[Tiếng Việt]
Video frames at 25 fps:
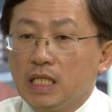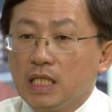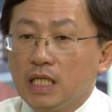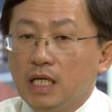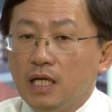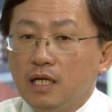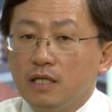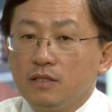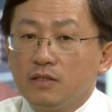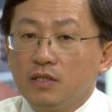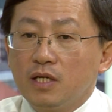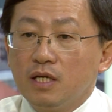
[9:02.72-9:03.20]

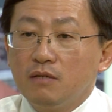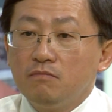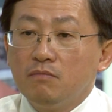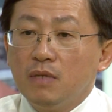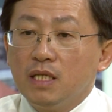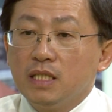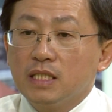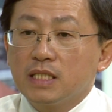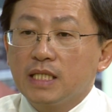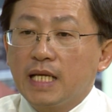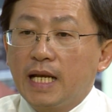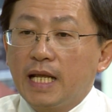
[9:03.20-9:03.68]
à, trên
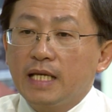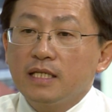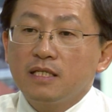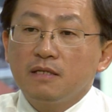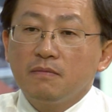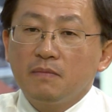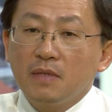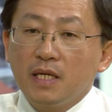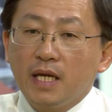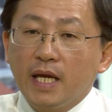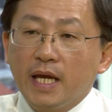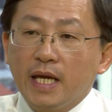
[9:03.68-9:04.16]
bệnh
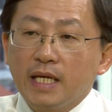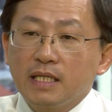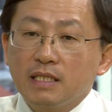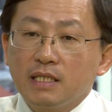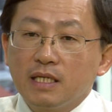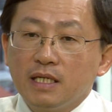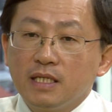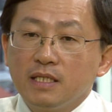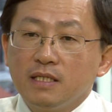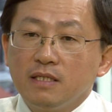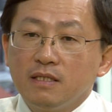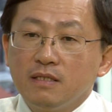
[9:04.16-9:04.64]
thalassemia
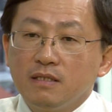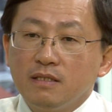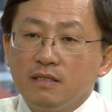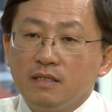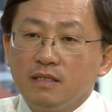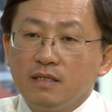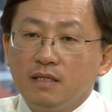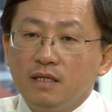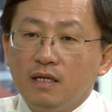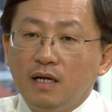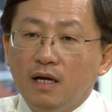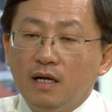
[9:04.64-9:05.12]
thì
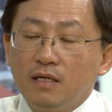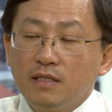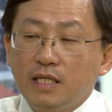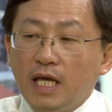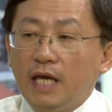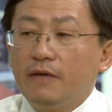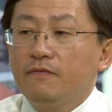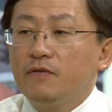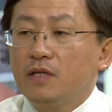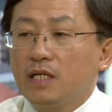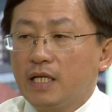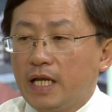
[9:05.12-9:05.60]
ở
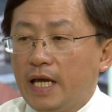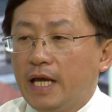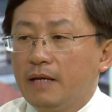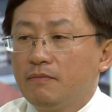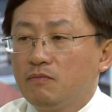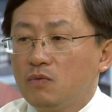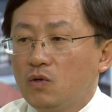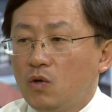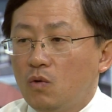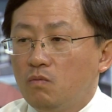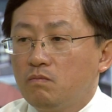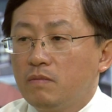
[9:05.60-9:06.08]
tại Việt
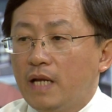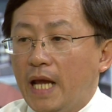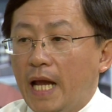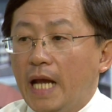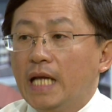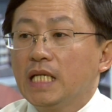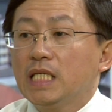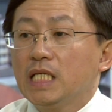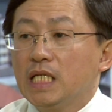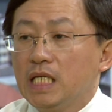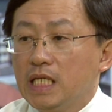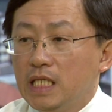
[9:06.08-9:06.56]
Nam cũng
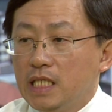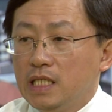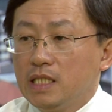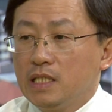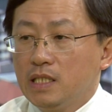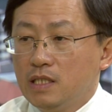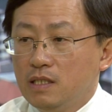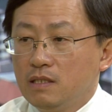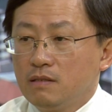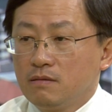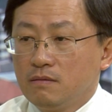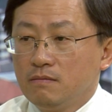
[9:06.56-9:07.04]
đã thực hiện
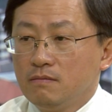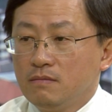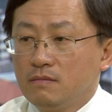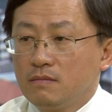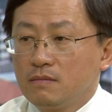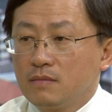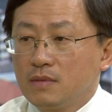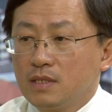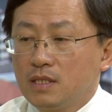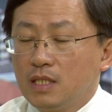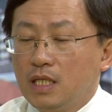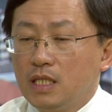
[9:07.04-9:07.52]
được
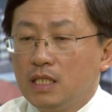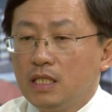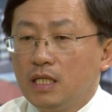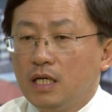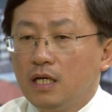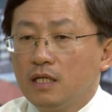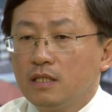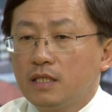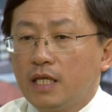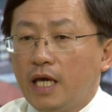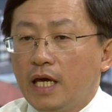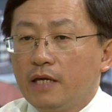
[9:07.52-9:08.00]
thì
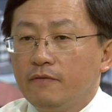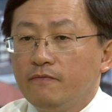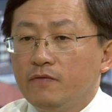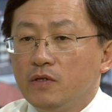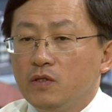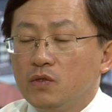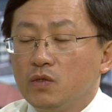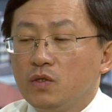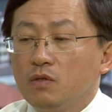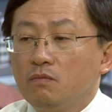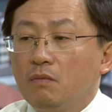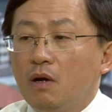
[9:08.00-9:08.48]
ở tại
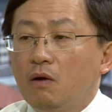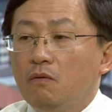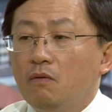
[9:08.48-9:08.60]
viện truyền máu